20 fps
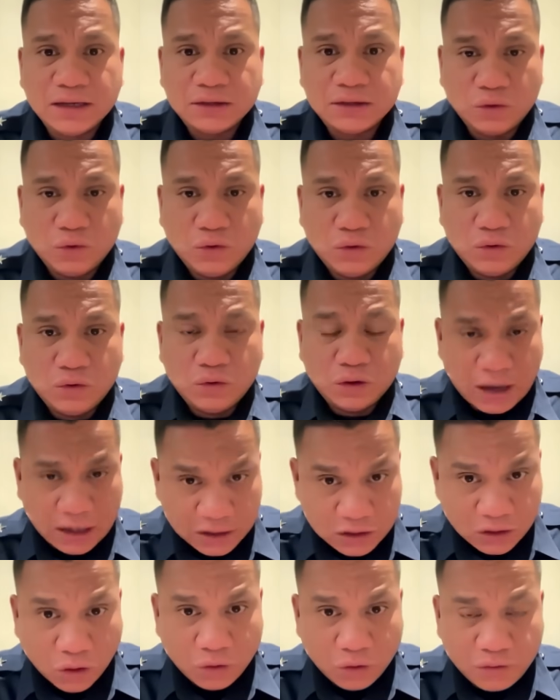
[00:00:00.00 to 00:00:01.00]
to
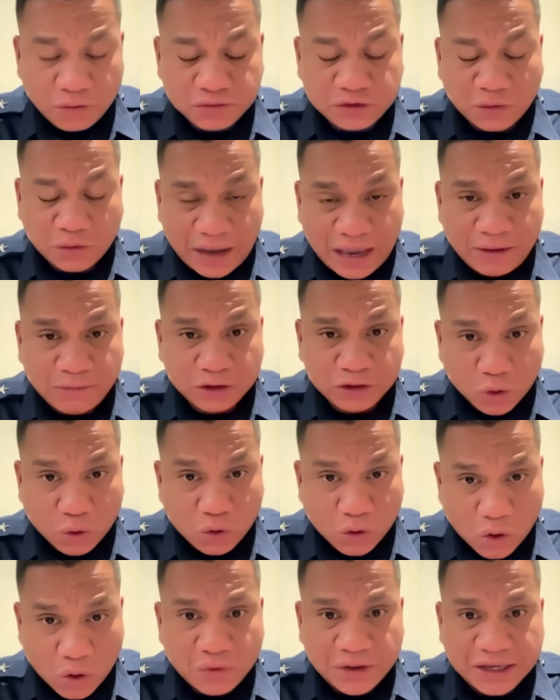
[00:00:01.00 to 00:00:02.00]
go to be able to
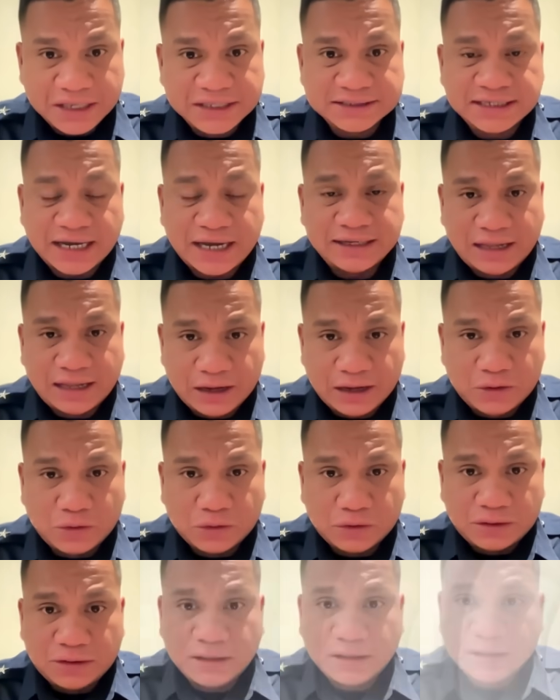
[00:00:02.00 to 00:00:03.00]
go inside the
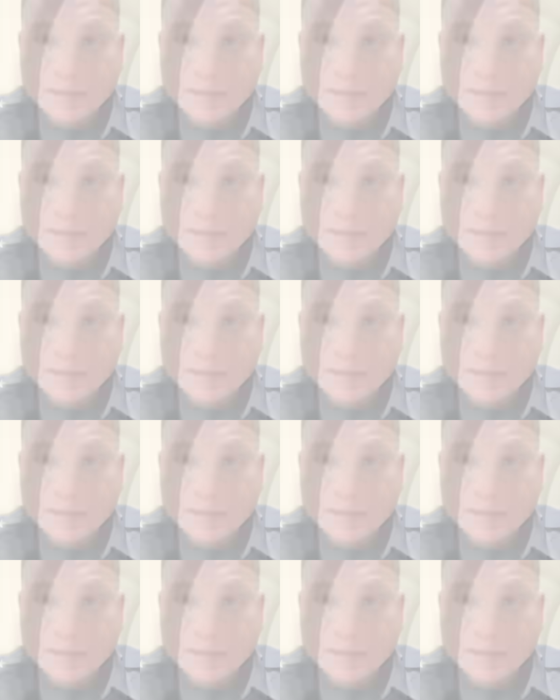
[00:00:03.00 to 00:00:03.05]
lagoon.